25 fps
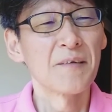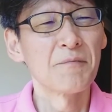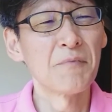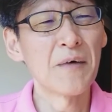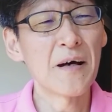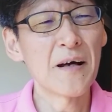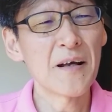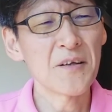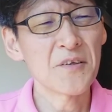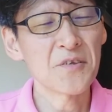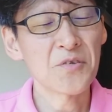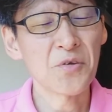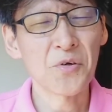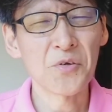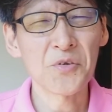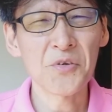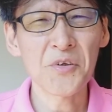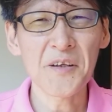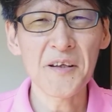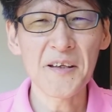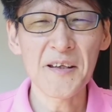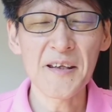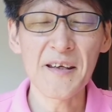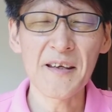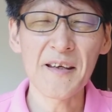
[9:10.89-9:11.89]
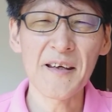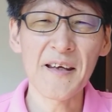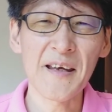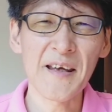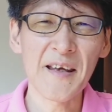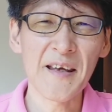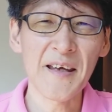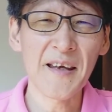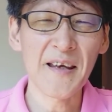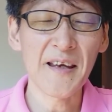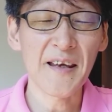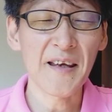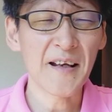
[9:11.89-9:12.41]
まあ、その時に、
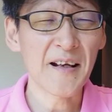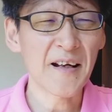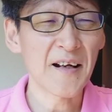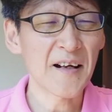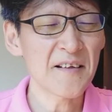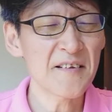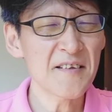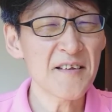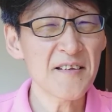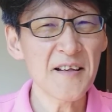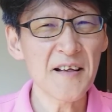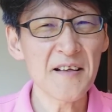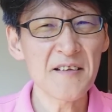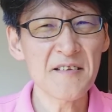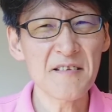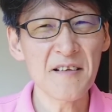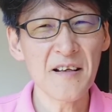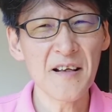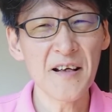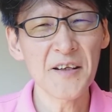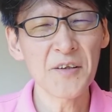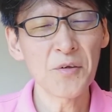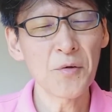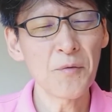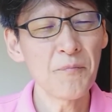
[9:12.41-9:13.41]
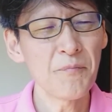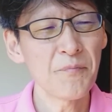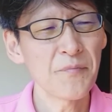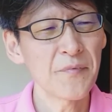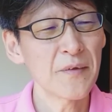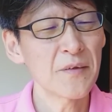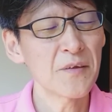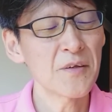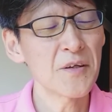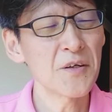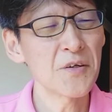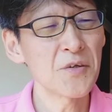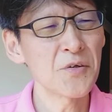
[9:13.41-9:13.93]
えー、書かせたんじゃないのっ
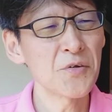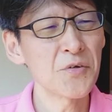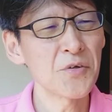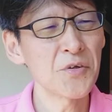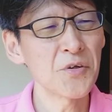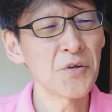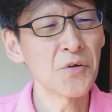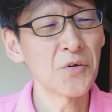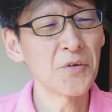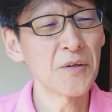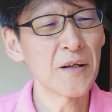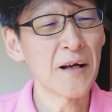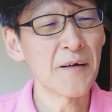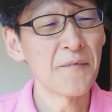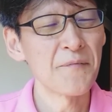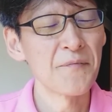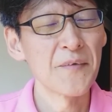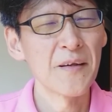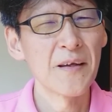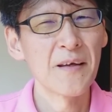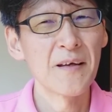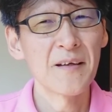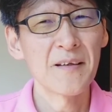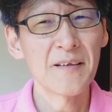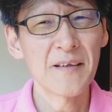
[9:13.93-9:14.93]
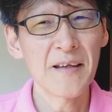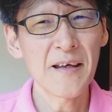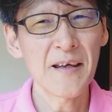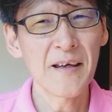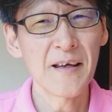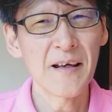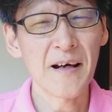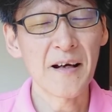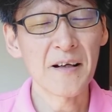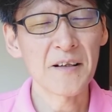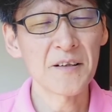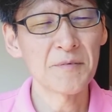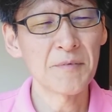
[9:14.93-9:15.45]
ていうような、
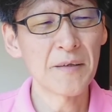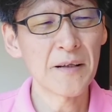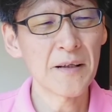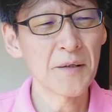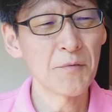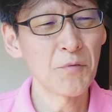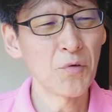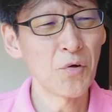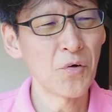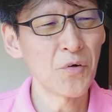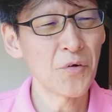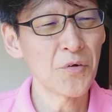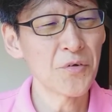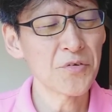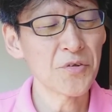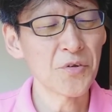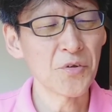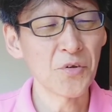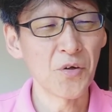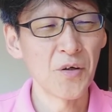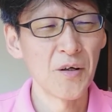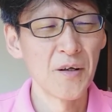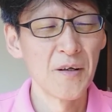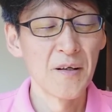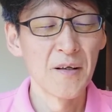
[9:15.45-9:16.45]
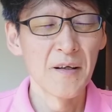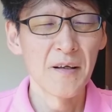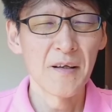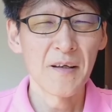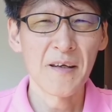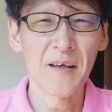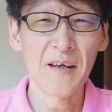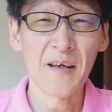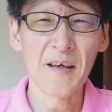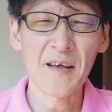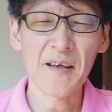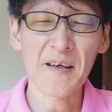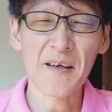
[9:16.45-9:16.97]
ね、あくまでも、その、
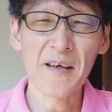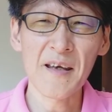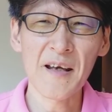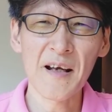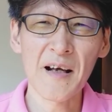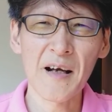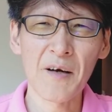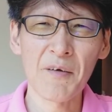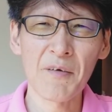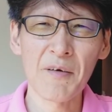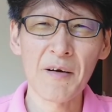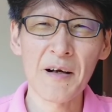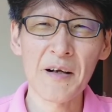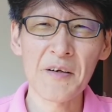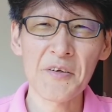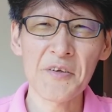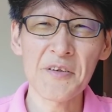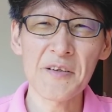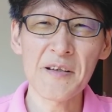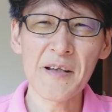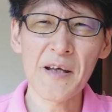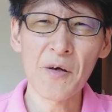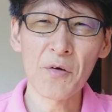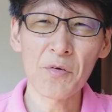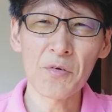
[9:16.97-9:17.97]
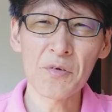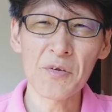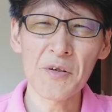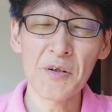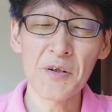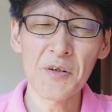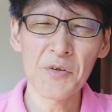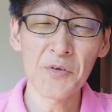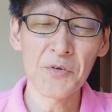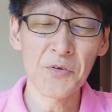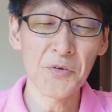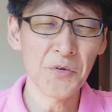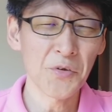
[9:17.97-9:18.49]
ケーケー 側が悪いんだよっ
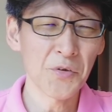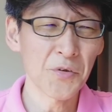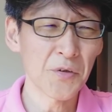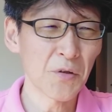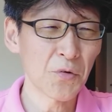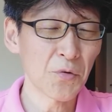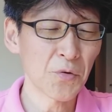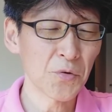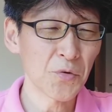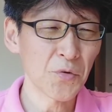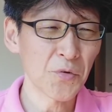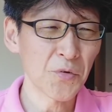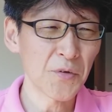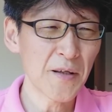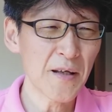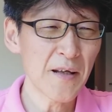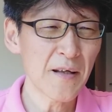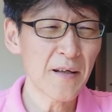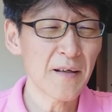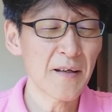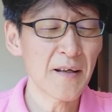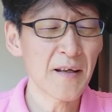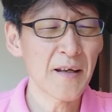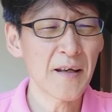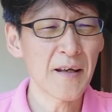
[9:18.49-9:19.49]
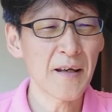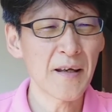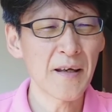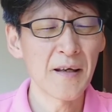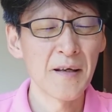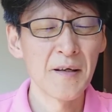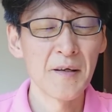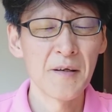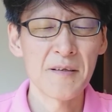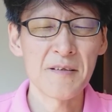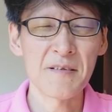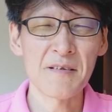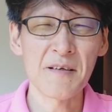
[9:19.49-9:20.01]
ていうようなことをね、
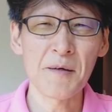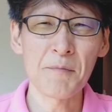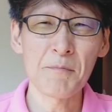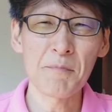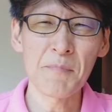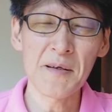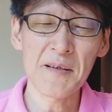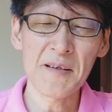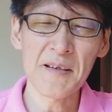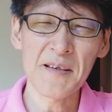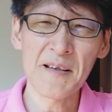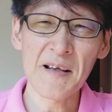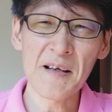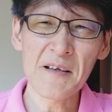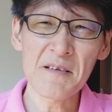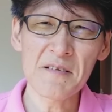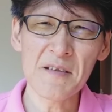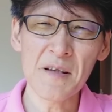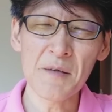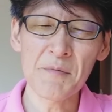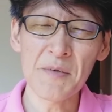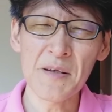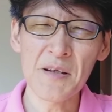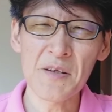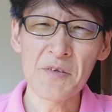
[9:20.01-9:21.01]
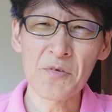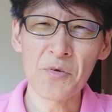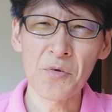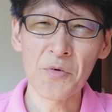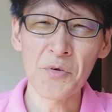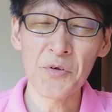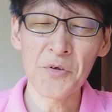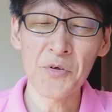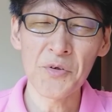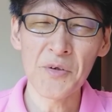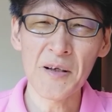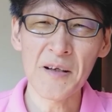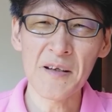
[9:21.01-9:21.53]
えー、前面に出すためにそ
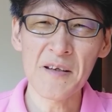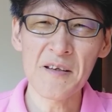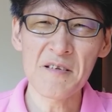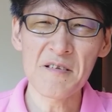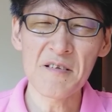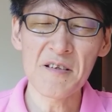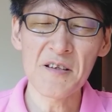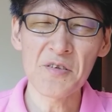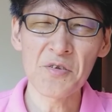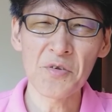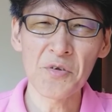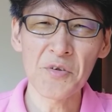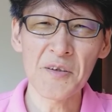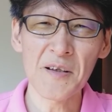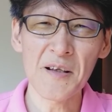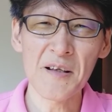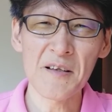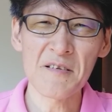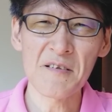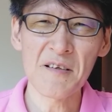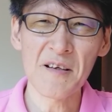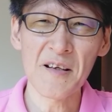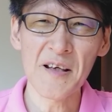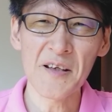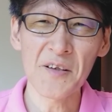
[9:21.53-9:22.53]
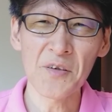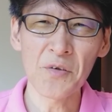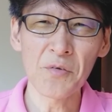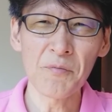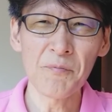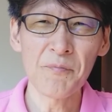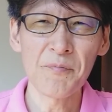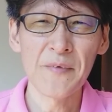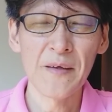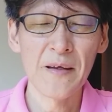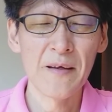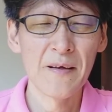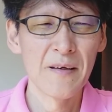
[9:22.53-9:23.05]
ういうような記事にしといたんじゃない
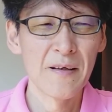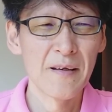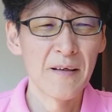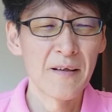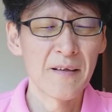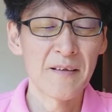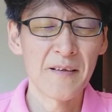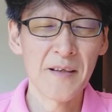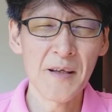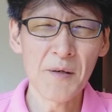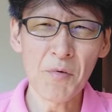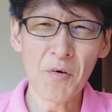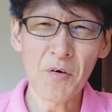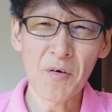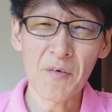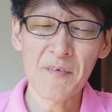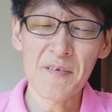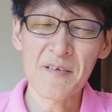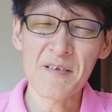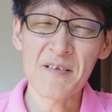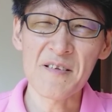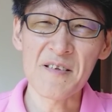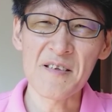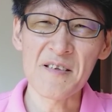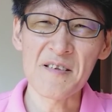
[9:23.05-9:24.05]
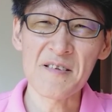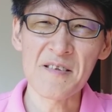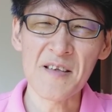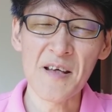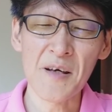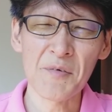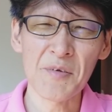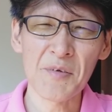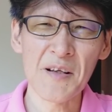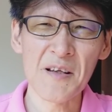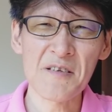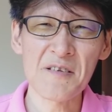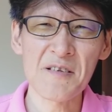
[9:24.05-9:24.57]
の？でも、実
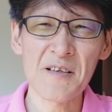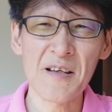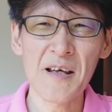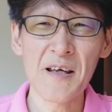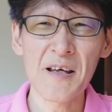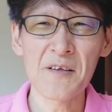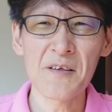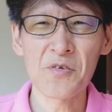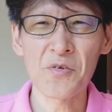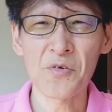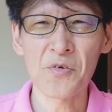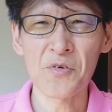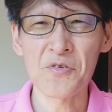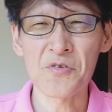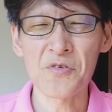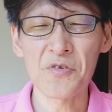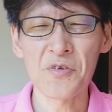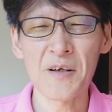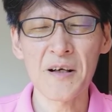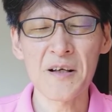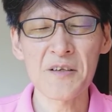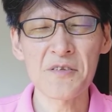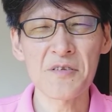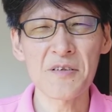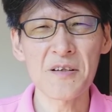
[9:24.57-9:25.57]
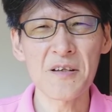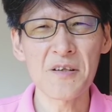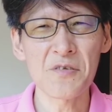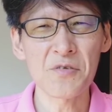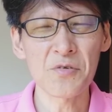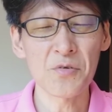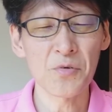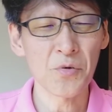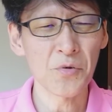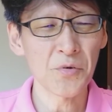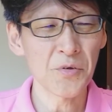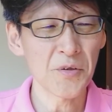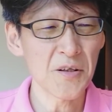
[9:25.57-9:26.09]
際はですね、そのじゅうがつに
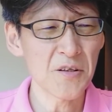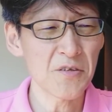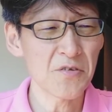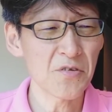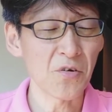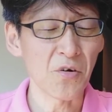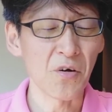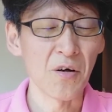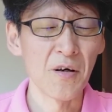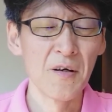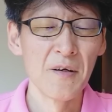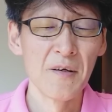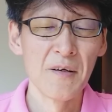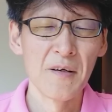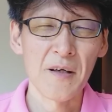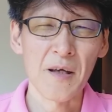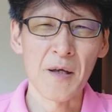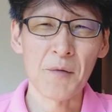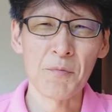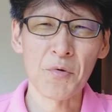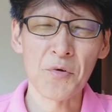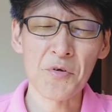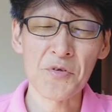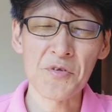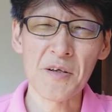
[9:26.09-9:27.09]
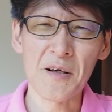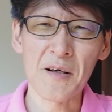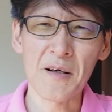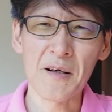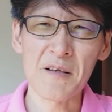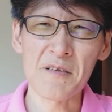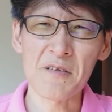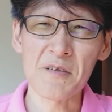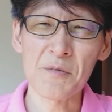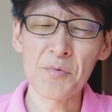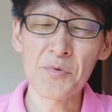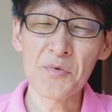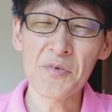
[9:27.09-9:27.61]
じゅうろくにちの M 子さんが
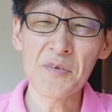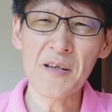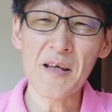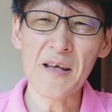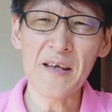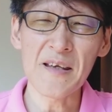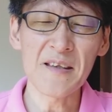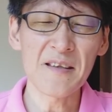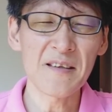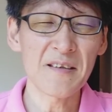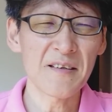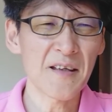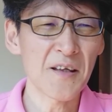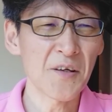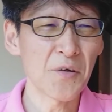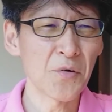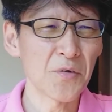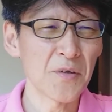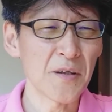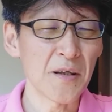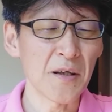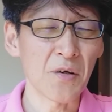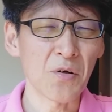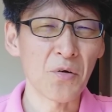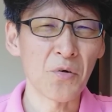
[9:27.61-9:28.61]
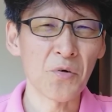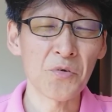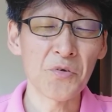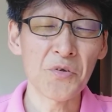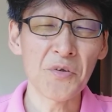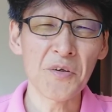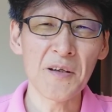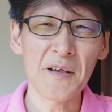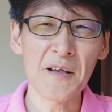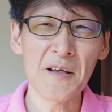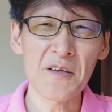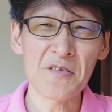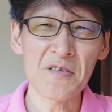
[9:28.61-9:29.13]
自分で言ったように、この
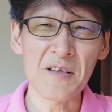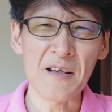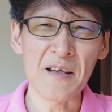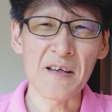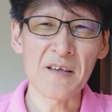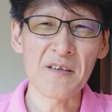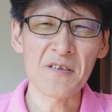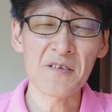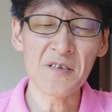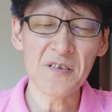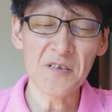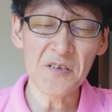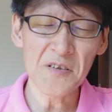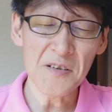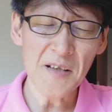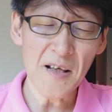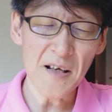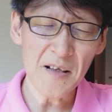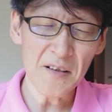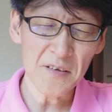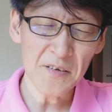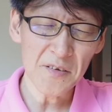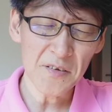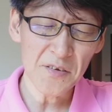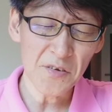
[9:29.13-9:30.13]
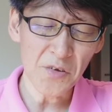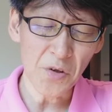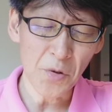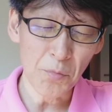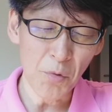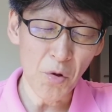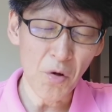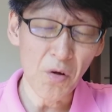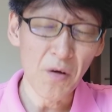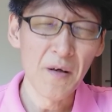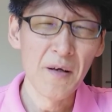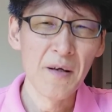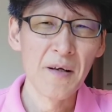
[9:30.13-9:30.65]
時にはすでに少なくと
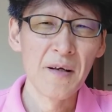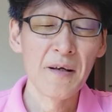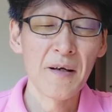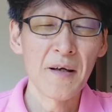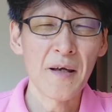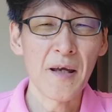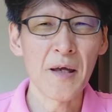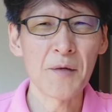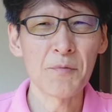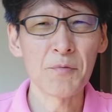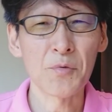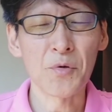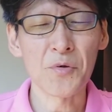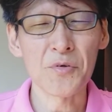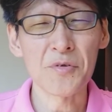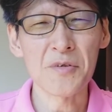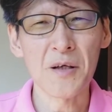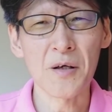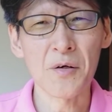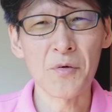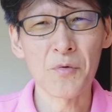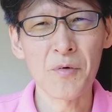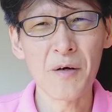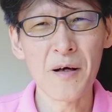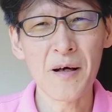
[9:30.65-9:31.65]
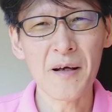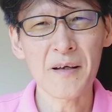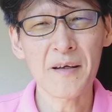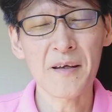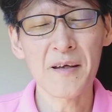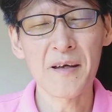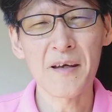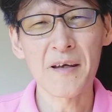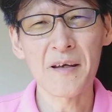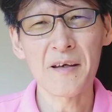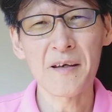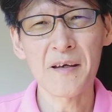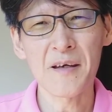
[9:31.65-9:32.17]
もM 子さんは
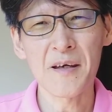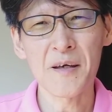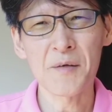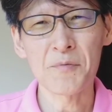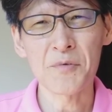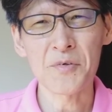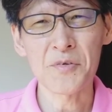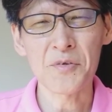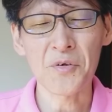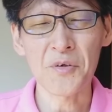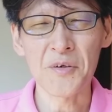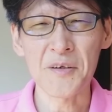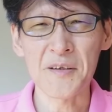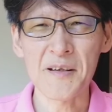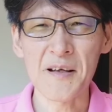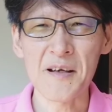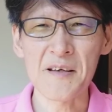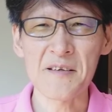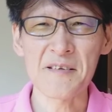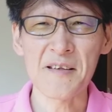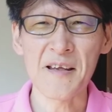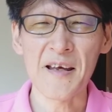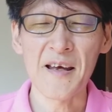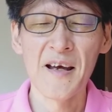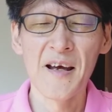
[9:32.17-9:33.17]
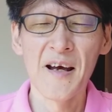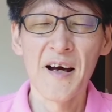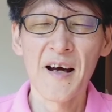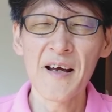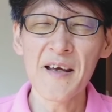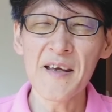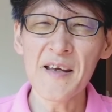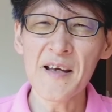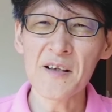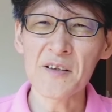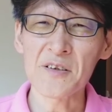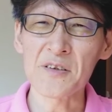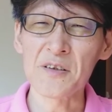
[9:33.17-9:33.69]
ケーケー 息子に対して、
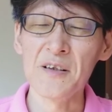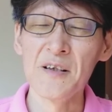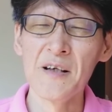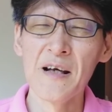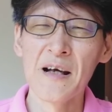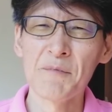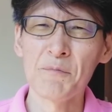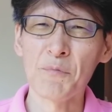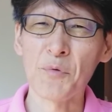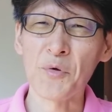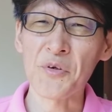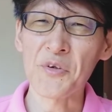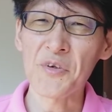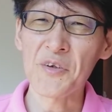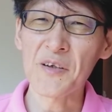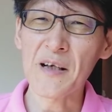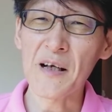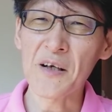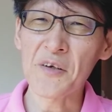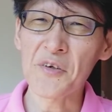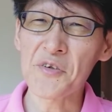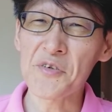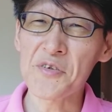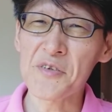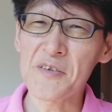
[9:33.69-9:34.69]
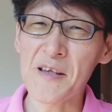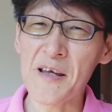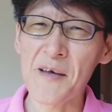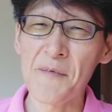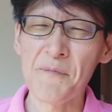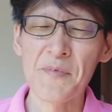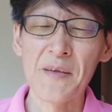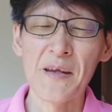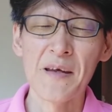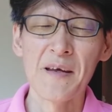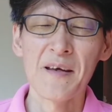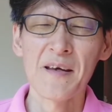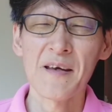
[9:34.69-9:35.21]
早くもう留学し
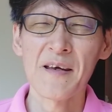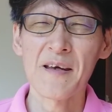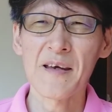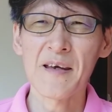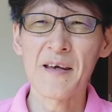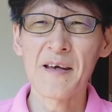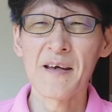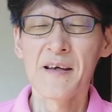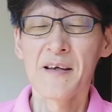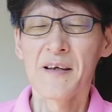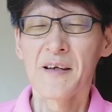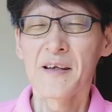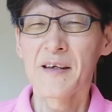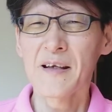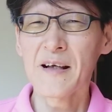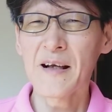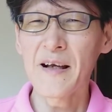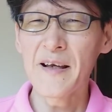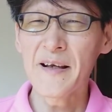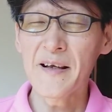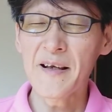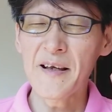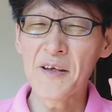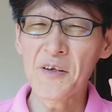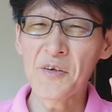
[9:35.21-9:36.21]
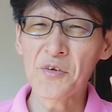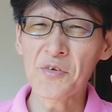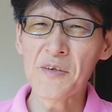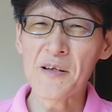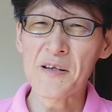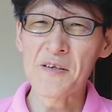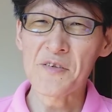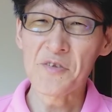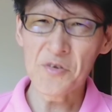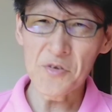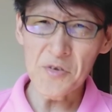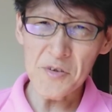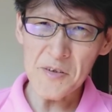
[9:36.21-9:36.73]
て、えー、海外拠
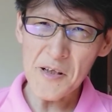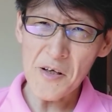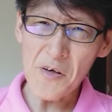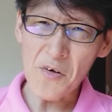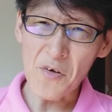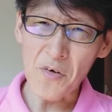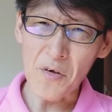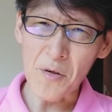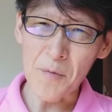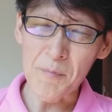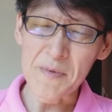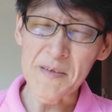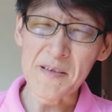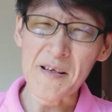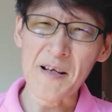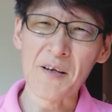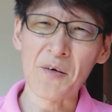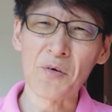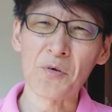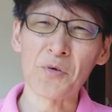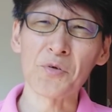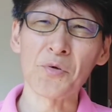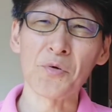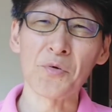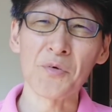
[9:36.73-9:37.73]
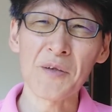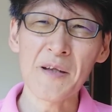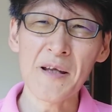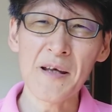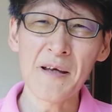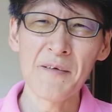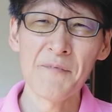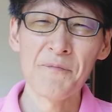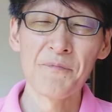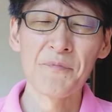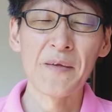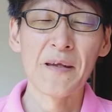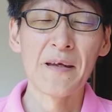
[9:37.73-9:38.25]
点作ってよみたいなことを
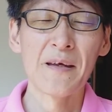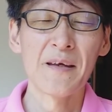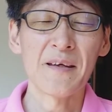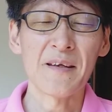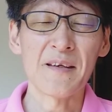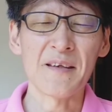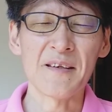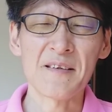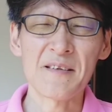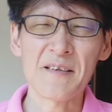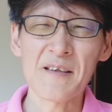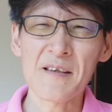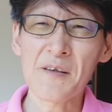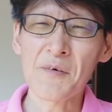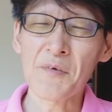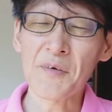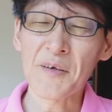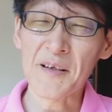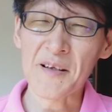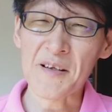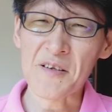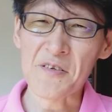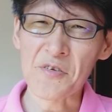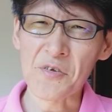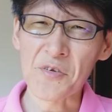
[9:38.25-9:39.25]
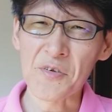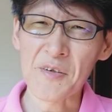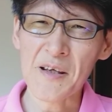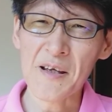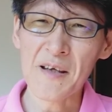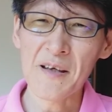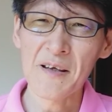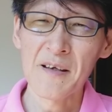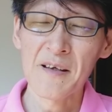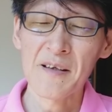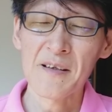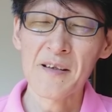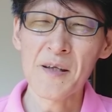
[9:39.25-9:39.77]
ね、言ってたわけですよ
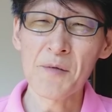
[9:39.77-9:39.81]
ね。